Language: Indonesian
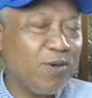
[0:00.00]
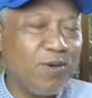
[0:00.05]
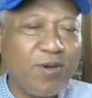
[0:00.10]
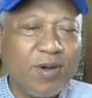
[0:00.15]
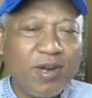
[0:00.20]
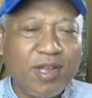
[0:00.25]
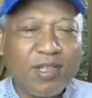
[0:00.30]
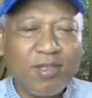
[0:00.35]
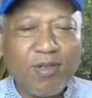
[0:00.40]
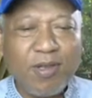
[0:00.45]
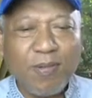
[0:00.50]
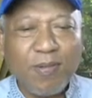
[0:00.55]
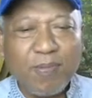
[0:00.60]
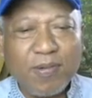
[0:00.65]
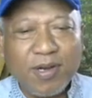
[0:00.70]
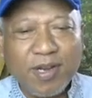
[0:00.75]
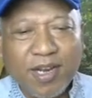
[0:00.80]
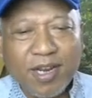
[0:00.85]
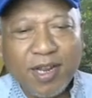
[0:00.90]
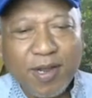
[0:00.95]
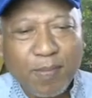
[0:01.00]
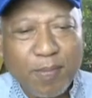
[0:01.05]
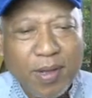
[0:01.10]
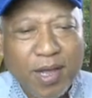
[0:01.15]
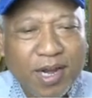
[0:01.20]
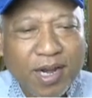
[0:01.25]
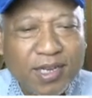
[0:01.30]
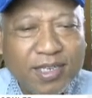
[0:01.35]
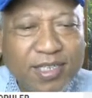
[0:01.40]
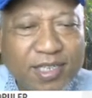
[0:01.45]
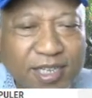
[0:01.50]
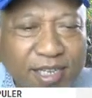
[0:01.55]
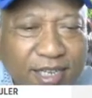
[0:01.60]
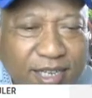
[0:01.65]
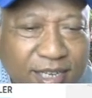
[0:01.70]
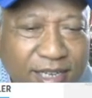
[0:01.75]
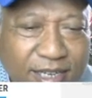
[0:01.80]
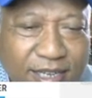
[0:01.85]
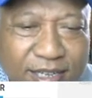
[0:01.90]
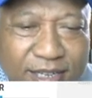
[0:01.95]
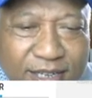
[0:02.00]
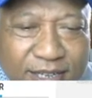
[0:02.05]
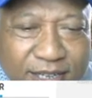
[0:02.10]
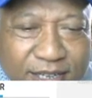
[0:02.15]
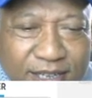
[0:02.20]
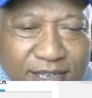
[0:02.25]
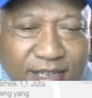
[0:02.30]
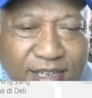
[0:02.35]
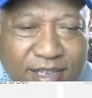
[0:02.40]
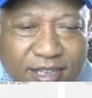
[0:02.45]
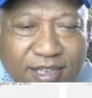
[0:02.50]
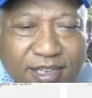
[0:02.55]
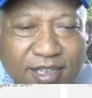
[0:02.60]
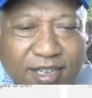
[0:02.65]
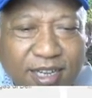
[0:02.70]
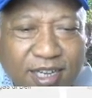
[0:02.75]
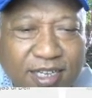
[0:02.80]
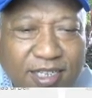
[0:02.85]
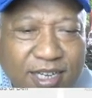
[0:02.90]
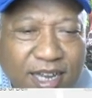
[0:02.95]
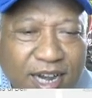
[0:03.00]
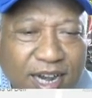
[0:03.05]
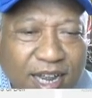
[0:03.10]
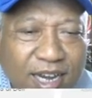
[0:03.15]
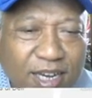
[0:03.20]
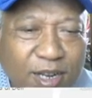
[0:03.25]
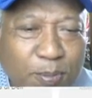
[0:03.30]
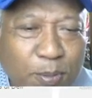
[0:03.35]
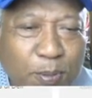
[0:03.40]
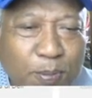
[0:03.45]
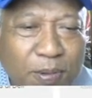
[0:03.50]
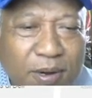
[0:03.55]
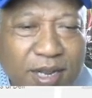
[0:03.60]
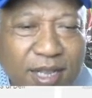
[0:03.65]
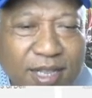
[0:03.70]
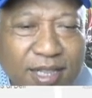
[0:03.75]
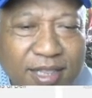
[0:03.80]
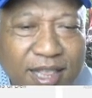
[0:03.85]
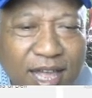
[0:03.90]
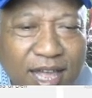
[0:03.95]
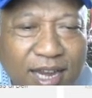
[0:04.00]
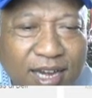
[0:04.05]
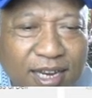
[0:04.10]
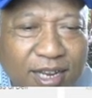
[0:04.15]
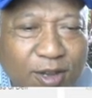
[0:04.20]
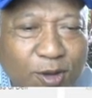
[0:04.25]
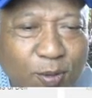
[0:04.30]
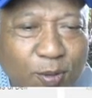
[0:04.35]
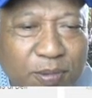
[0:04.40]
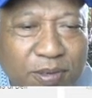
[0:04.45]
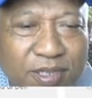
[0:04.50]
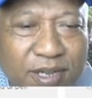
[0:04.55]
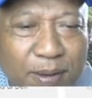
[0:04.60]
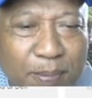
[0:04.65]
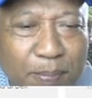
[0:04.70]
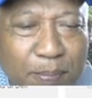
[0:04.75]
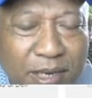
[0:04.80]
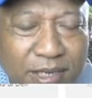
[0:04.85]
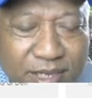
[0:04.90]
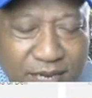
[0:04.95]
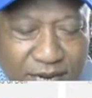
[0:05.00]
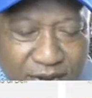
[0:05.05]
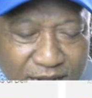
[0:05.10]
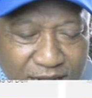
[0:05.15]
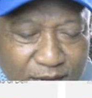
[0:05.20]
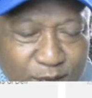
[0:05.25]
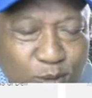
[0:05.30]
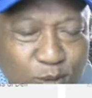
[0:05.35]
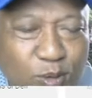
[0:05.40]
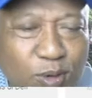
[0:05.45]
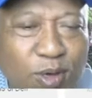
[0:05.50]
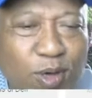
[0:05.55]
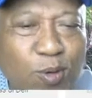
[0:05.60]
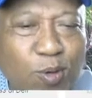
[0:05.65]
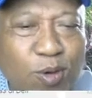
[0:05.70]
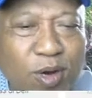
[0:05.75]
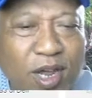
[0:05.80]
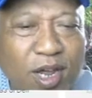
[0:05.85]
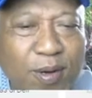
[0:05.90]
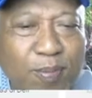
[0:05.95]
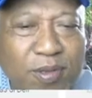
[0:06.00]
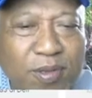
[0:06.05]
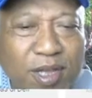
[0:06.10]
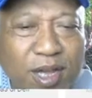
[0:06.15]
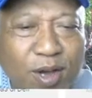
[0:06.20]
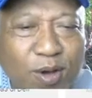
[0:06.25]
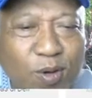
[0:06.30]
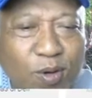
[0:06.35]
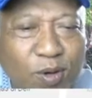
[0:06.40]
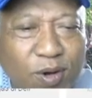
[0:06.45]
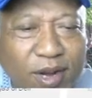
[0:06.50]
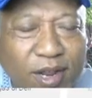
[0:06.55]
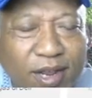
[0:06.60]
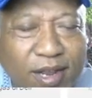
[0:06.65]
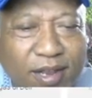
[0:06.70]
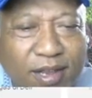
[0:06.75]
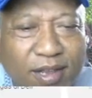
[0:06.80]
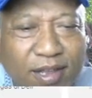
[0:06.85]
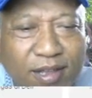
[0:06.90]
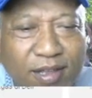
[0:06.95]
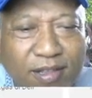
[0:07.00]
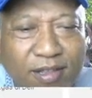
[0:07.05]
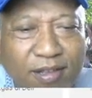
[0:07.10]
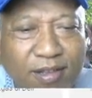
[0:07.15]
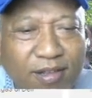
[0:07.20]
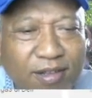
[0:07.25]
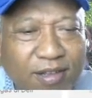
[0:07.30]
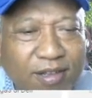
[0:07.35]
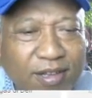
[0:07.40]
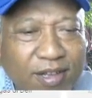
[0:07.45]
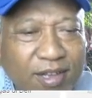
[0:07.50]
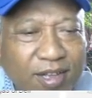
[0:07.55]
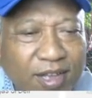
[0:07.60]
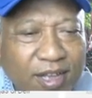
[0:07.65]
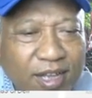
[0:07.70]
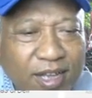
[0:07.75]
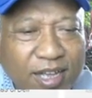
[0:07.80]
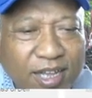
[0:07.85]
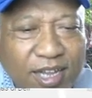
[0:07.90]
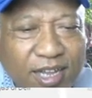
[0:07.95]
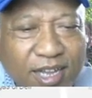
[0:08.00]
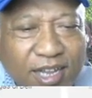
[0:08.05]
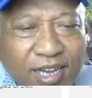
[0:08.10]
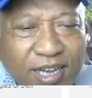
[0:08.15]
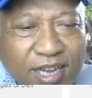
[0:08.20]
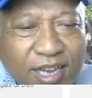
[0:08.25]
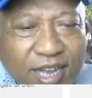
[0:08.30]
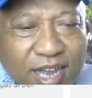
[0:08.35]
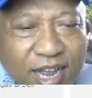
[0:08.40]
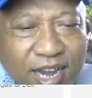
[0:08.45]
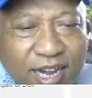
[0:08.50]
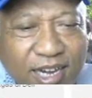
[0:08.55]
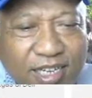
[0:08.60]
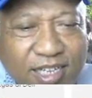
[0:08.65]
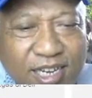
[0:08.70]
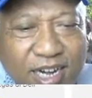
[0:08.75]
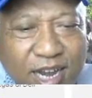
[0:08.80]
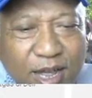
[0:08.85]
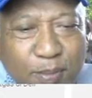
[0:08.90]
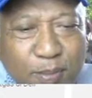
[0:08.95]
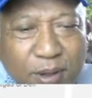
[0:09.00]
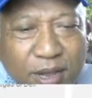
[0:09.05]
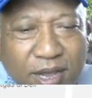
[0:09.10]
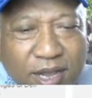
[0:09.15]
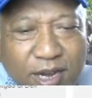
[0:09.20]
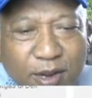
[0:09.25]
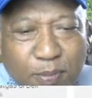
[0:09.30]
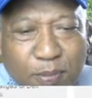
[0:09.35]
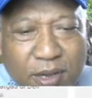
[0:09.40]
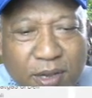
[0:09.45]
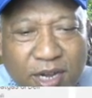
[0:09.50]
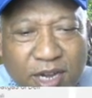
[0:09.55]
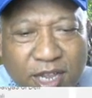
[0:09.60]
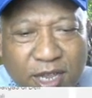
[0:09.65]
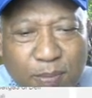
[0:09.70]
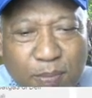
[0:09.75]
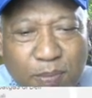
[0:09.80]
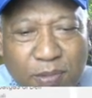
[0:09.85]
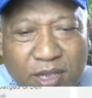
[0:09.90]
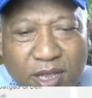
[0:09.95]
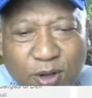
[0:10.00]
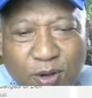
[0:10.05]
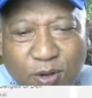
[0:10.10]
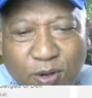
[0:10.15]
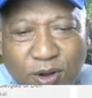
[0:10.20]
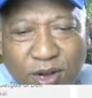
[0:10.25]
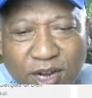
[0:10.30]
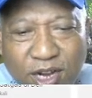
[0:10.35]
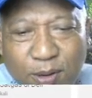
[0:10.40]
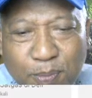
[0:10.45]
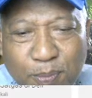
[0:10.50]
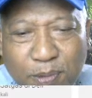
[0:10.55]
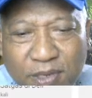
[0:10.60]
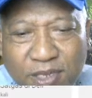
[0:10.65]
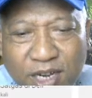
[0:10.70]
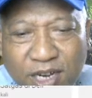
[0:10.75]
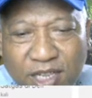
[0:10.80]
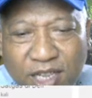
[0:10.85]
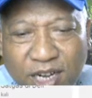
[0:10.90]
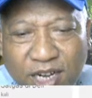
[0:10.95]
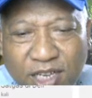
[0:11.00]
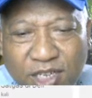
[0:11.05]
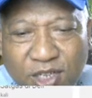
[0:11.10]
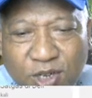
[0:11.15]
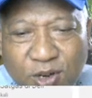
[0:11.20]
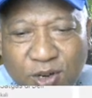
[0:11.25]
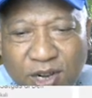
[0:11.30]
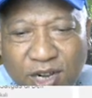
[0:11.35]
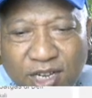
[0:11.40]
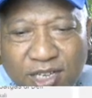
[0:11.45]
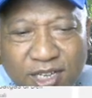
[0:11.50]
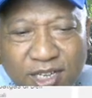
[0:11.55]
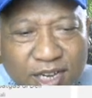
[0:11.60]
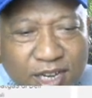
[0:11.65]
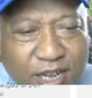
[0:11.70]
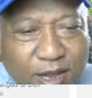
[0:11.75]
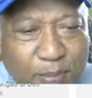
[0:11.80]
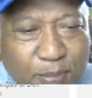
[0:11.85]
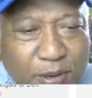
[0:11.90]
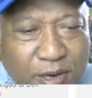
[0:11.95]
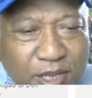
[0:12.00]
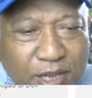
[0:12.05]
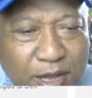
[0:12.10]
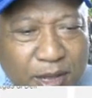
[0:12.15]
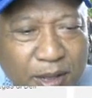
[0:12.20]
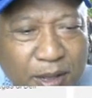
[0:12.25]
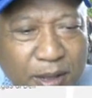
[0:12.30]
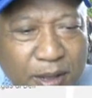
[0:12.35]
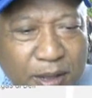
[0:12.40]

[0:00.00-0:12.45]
goreng itu yang benar yang mana sih? Yang salah ini pemerintah nih kok bisa masyarakat tuh kekurangan minyak goreng ya. gitu. Ini kan selama ini minim minyak goreng di pasar tradisional sehingga belinya